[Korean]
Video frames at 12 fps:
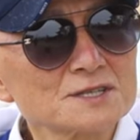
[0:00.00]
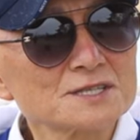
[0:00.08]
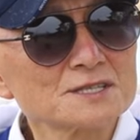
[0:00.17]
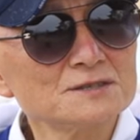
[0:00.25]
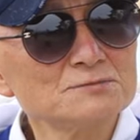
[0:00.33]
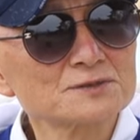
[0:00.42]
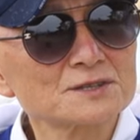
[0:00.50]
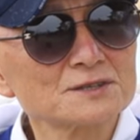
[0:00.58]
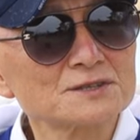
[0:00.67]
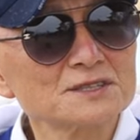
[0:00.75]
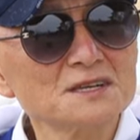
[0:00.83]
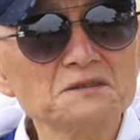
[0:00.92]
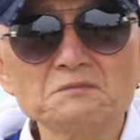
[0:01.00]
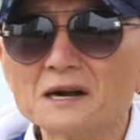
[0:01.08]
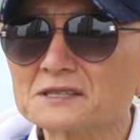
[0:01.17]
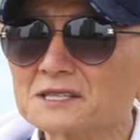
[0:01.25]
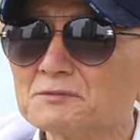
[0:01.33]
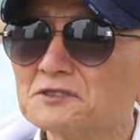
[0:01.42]
지금부터 드리는
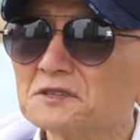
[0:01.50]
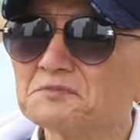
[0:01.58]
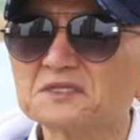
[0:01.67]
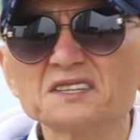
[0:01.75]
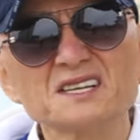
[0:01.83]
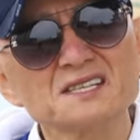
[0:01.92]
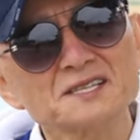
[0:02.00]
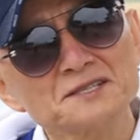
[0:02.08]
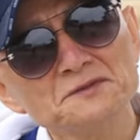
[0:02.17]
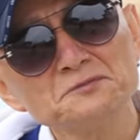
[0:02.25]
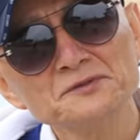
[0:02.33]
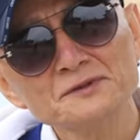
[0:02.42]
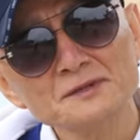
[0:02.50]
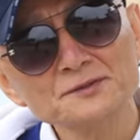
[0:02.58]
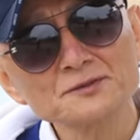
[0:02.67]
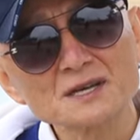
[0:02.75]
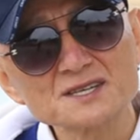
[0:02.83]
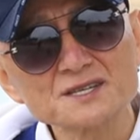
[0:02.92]
말씀이 좀 듣기 싫은
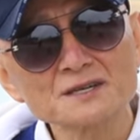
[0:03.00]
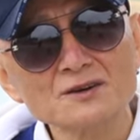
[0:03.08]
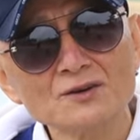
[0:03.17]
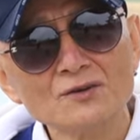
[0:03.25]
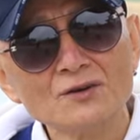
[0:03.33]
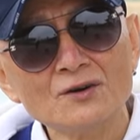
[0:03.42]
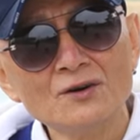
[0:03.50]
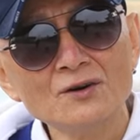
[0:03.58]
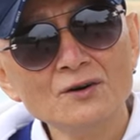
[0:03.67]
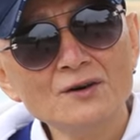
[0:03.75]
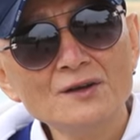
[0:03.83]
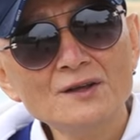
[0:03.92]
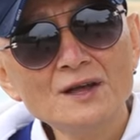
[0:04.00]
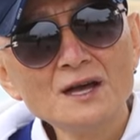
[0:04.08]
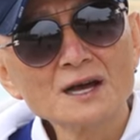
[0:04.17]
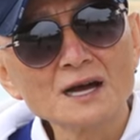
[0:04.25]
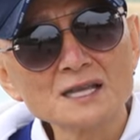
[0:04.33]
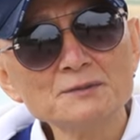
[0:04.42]
분들도 계실 거고
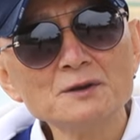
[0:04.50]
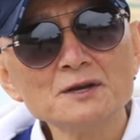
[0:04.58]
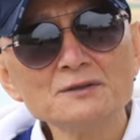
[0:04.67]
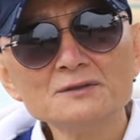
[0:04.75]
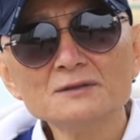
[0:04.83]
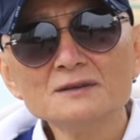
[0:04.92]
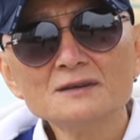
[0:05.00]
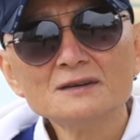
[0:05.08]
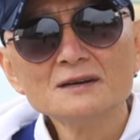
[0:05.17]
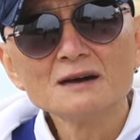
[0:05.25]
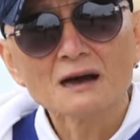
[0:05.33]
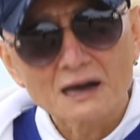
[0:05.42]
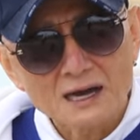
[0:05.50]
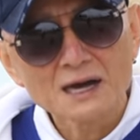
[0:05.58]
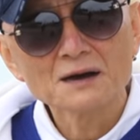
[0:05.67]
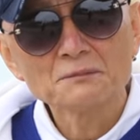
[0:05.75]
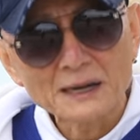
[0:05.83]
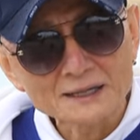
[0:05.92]
아니면
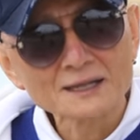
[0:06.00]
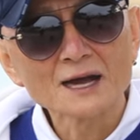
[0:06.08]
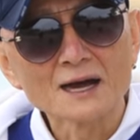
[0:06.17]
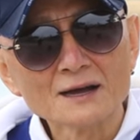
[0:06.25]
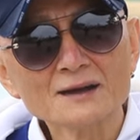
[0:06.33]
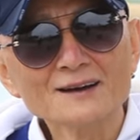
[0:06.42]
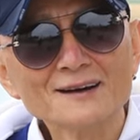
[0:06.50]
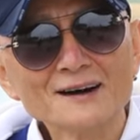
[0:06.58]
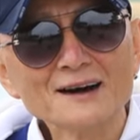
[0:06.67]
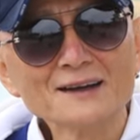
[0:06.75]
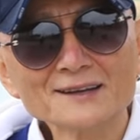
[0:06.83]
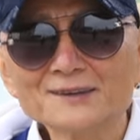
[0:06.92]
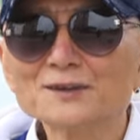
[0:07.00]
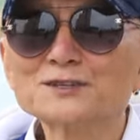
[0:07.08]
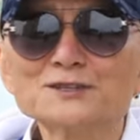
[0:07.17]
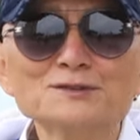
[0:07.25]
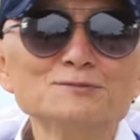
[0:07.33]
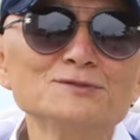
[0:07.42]
아 맞다 아,
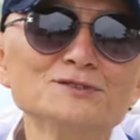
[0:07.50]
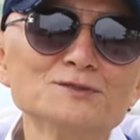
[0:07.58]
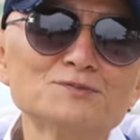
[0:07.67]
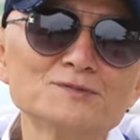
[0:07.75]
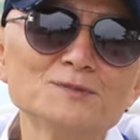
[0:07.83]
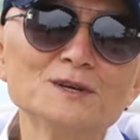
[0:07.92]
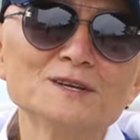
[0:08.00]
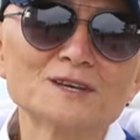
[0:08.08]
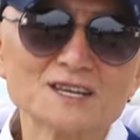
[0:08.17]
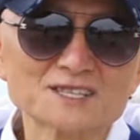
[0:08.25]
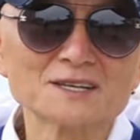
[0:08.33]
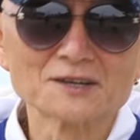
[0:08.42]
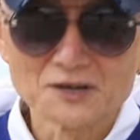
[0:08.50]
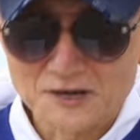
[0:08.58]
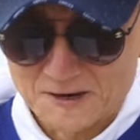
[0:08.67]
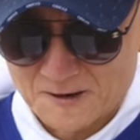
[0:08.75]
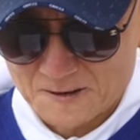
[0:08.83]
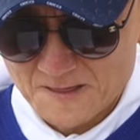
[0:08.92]
이러시는 분도 분명히 계실
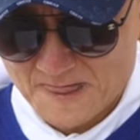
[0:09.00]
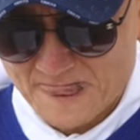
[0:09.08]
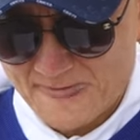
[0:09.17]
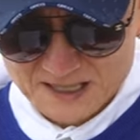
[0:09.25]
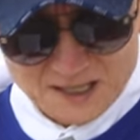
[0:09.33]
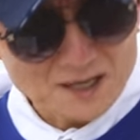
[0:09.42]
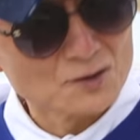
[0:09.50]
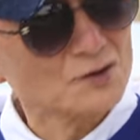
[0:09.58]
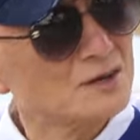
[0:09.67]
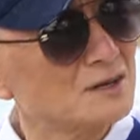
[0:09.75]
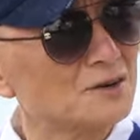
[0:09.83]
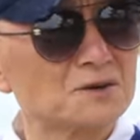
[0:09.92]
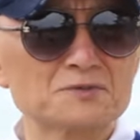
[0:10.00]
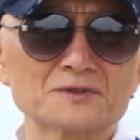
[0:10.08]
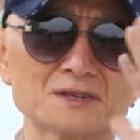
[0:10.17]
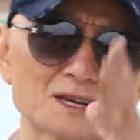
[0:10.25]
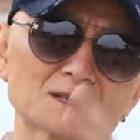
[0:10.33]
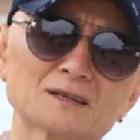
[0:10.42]
거예요 제가 오늘
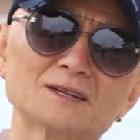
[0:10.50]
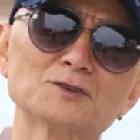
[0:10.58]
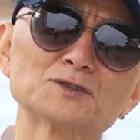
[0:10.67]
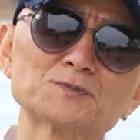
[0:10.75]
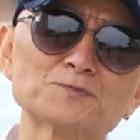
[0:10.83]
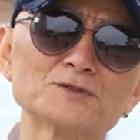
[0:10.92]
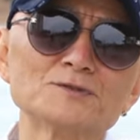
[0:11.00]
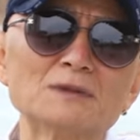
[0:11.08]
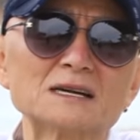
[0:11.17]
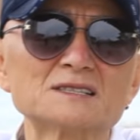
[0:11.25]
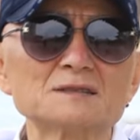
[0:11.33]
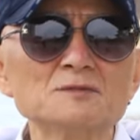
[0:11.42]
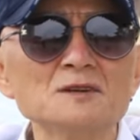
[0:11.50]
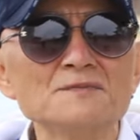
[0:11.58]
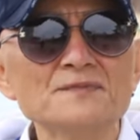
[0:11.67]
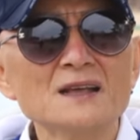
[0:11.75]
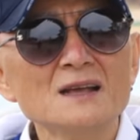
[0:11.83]
여러분들께 드리고 싶은 말씀은